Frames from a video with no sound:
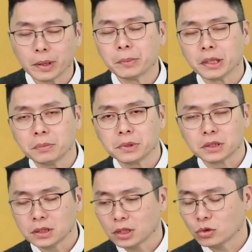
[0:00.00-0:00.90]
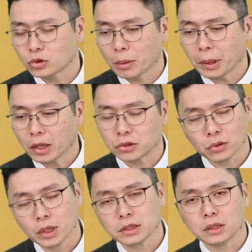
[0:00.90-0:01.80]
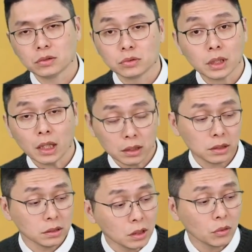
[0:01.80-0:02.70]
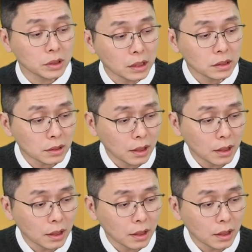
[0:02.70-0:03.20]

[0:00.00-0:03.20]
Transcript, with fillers: 倍本盈比，今年如果赚八到九块钱，股价也是超过三成。